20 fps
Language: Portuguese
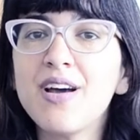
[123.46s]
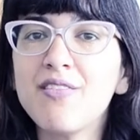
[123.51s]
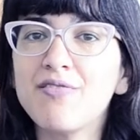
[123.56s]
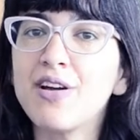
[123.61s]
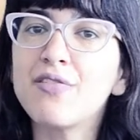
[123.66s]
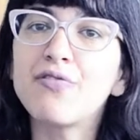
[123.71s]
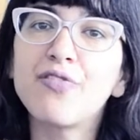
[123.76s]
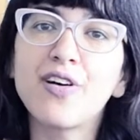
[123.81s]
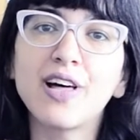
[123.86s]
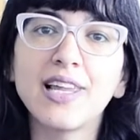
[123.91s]

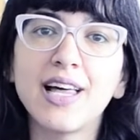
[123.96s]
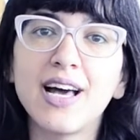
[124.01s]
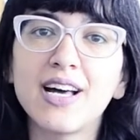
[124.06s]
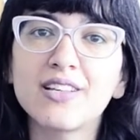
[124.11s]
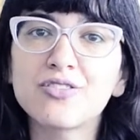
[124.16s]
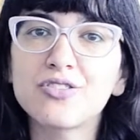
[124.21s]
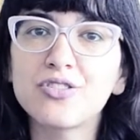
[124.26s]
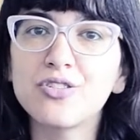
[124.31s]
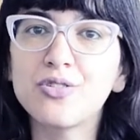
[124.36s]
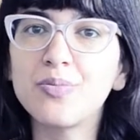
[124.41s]
Vai falar
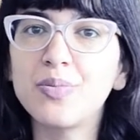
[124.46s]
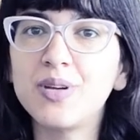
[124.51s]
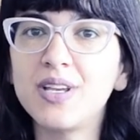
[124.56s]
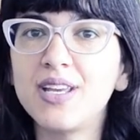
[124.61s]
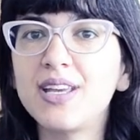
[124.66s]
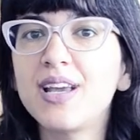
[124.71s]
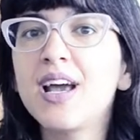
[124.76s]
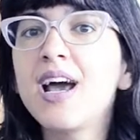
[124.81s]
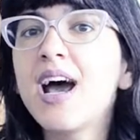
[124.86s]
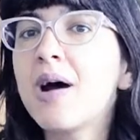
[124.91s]

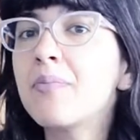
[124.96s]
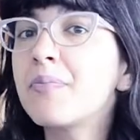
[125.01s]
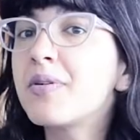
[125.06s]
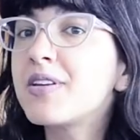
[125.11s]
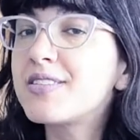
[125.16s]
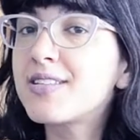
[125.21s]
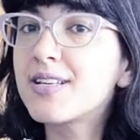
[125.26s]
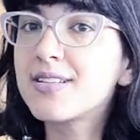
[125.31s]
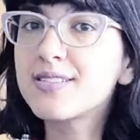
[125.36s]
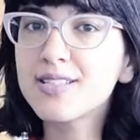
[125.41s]
sobre a
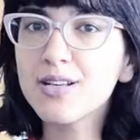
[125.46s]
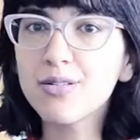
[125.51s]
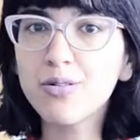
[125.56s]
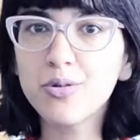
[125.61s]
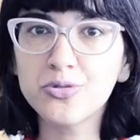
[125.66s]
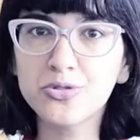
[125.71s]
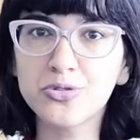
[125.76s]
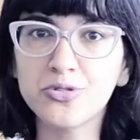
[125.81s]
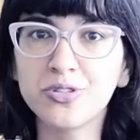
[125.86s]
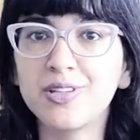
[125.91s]
perseguição
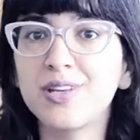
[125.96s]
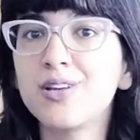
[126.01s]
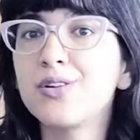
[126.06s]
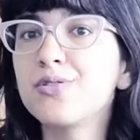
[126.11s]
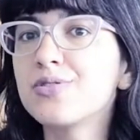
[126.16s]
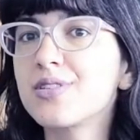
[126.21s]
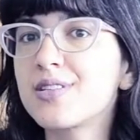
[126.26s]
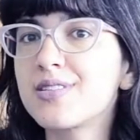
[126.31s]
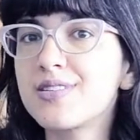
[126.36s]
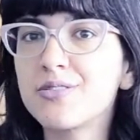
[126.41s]
aos
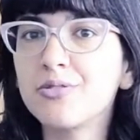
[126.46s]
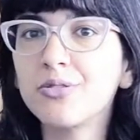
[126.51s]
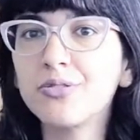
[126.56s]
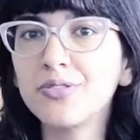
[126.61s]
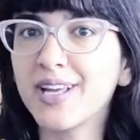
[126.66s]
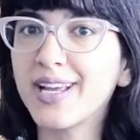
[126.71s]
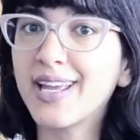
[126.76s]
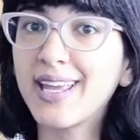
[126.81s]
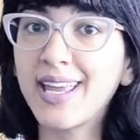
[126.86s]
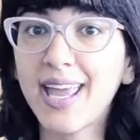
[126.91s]
judeus, a
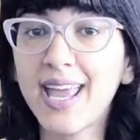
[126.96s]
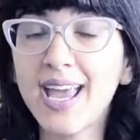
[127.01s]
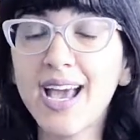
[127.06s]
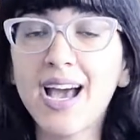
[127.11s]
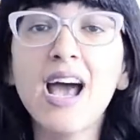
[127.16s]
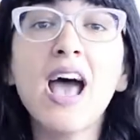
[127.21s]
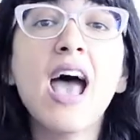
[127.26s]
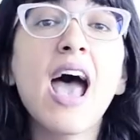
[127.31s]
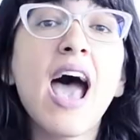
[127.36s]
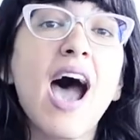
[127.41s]
Segunda
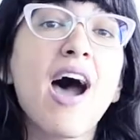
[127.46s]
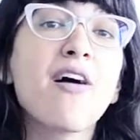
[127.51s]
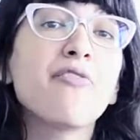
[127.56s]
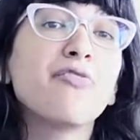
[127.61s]
Guerra, a